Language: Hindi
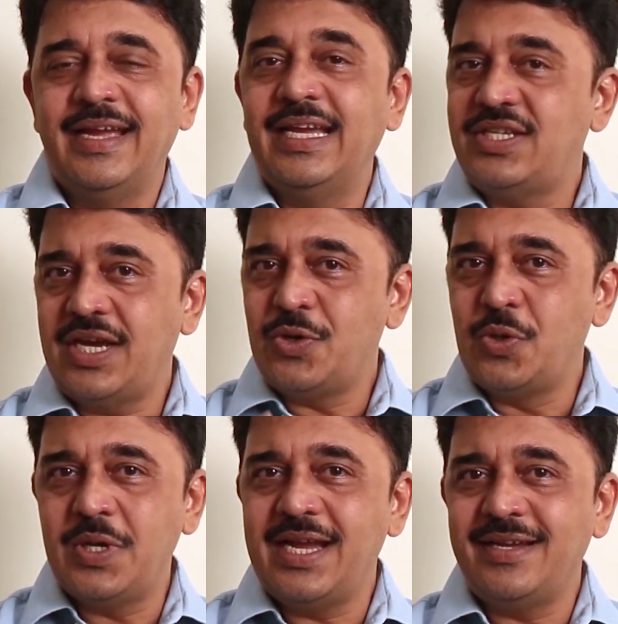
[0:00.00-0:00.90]
एचआर
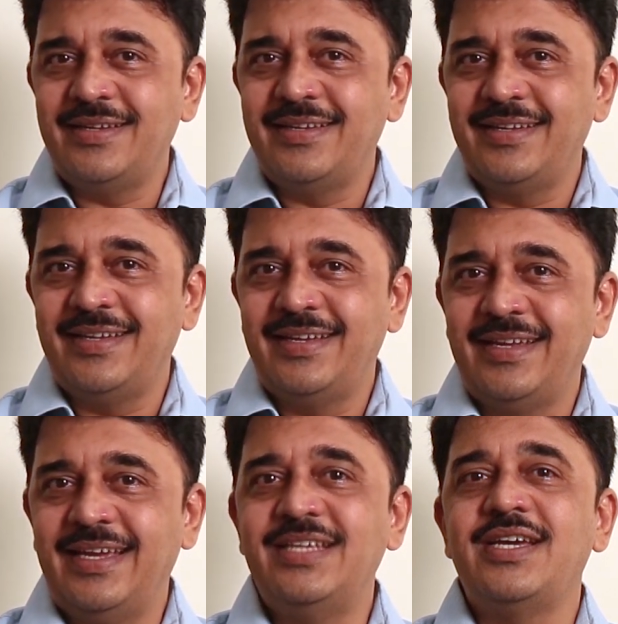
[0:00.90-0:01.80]
हो गया
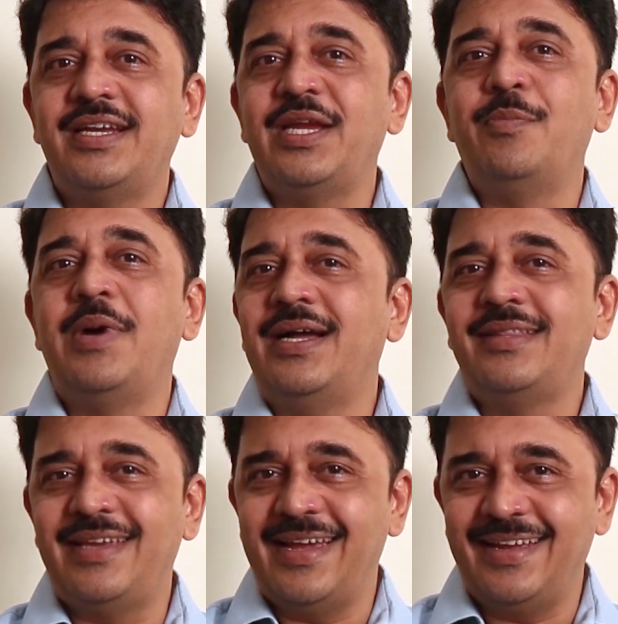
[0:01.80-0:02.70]
एचआर के
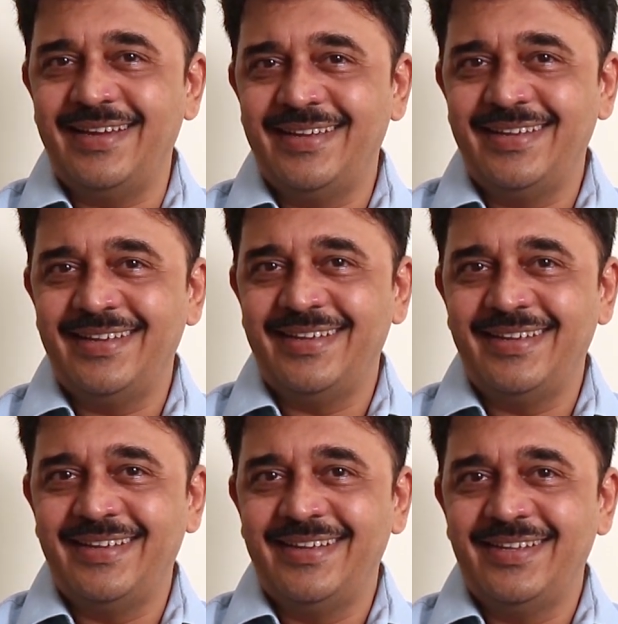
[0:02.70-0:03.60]
बाद क्या है
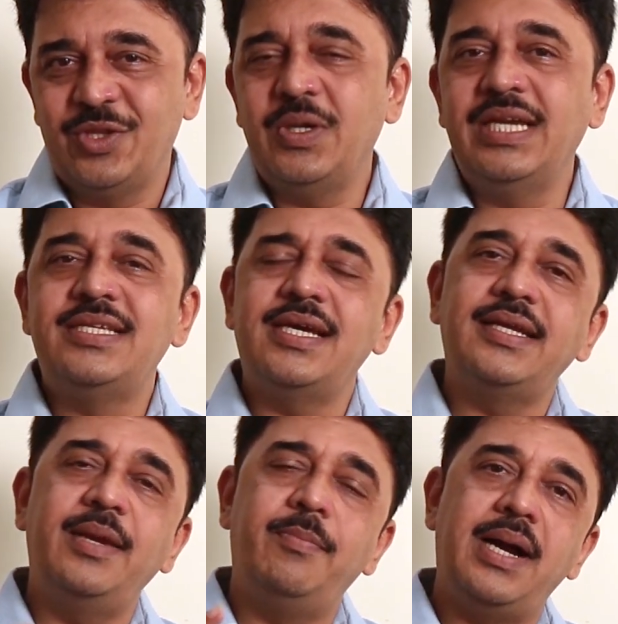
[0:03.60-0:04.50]
तो
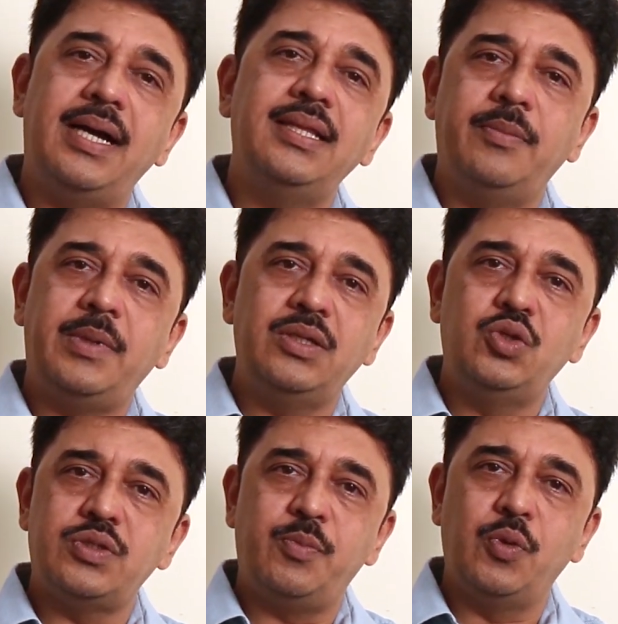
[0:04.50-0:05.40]
एचआर के बाद आपका
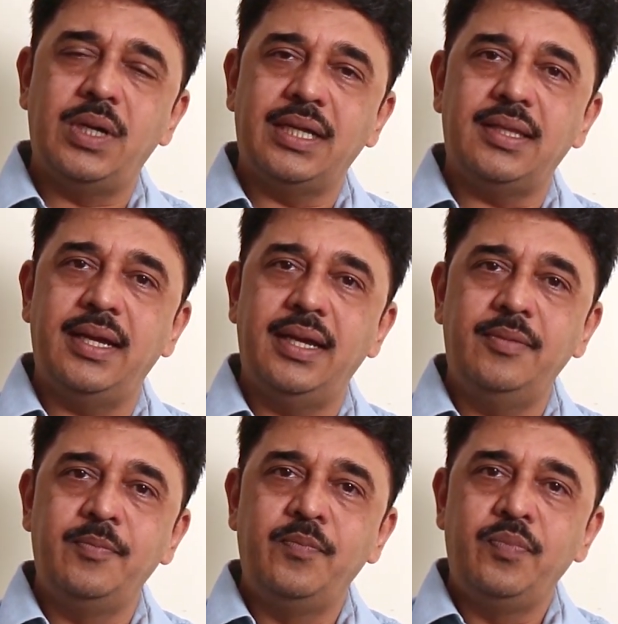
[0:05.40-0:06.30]
जो स्पोक आता है
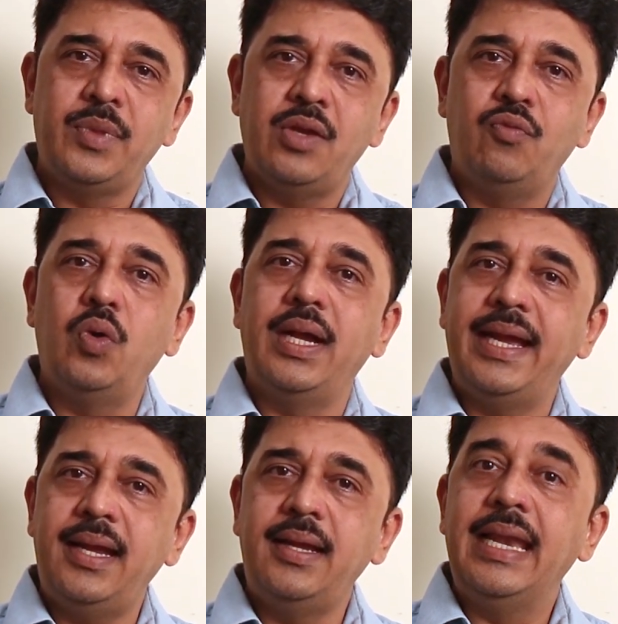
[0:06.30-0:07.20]
वो
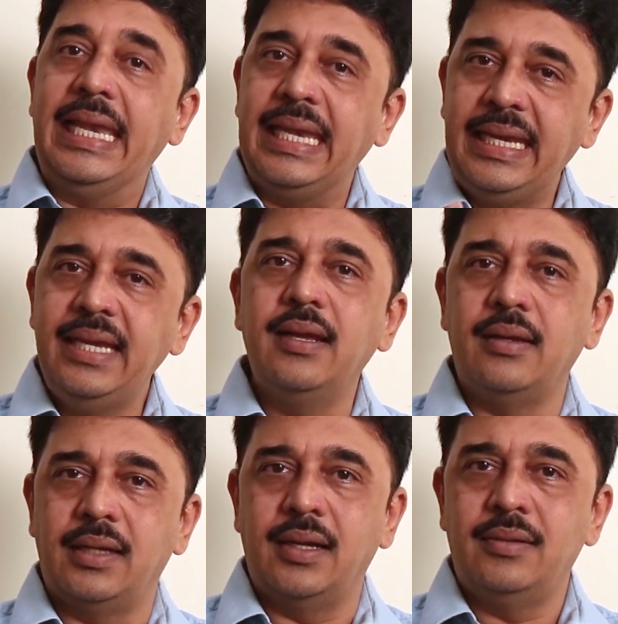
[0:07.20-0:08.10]
है
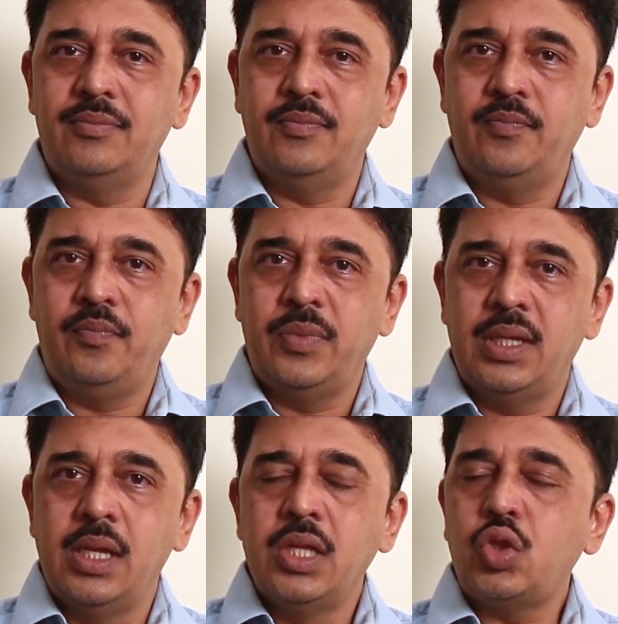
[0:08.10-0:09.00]
लीगल का
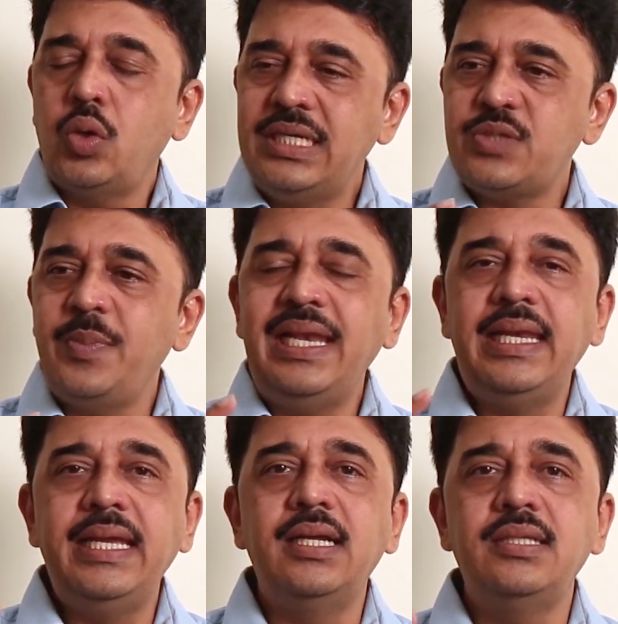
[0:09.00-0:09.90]
तो इसमें
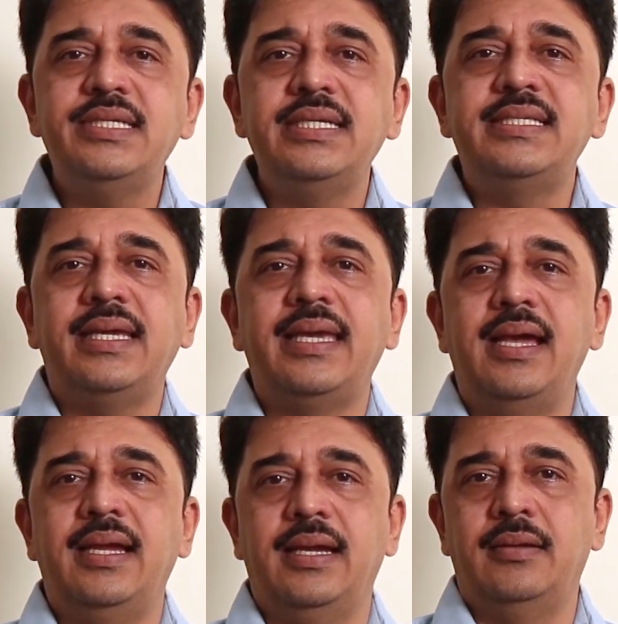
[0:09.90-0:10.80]
लीगल चीज़ें
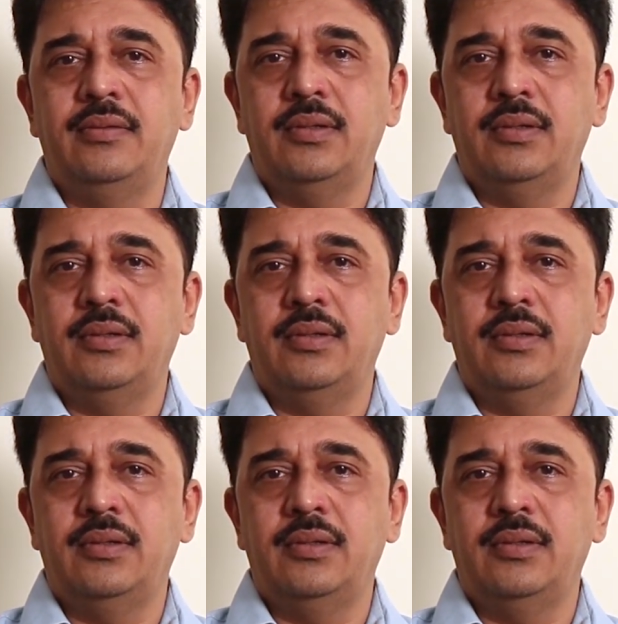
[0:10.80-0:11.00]
क्या है